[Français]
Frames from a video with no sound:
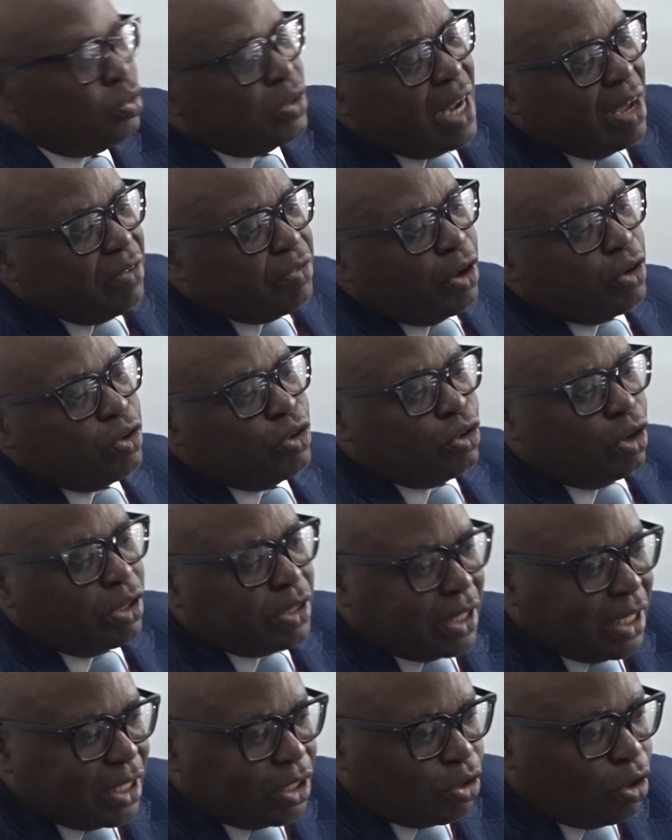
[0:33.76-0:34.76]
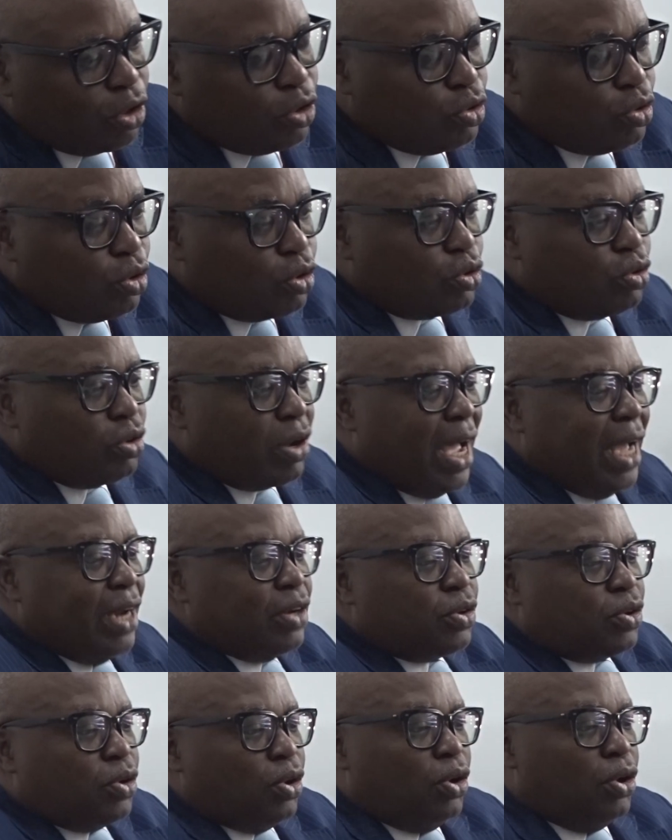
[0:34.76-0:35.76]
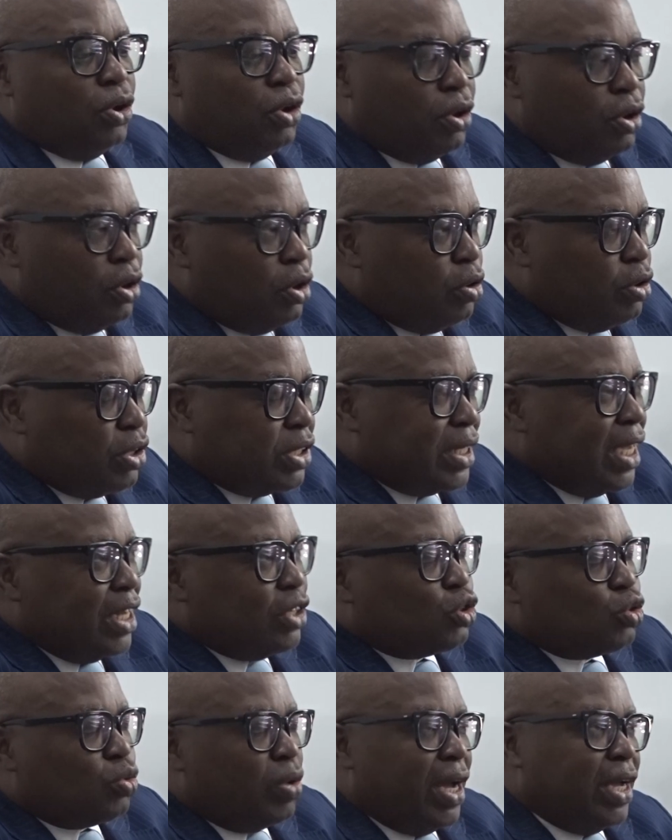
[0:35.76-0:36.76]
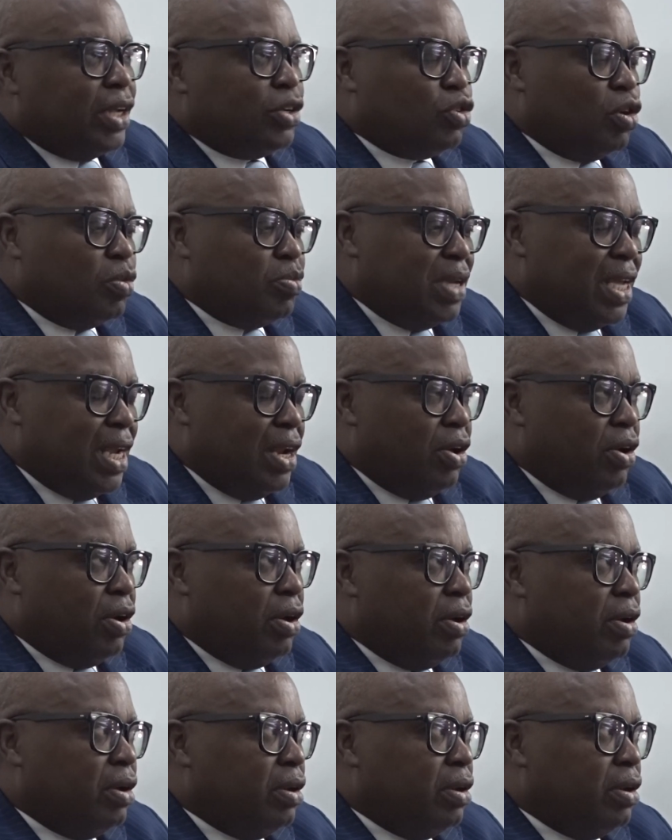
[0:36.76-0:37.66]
nous n'avons une notre session inaugurale que le 7 juin 2023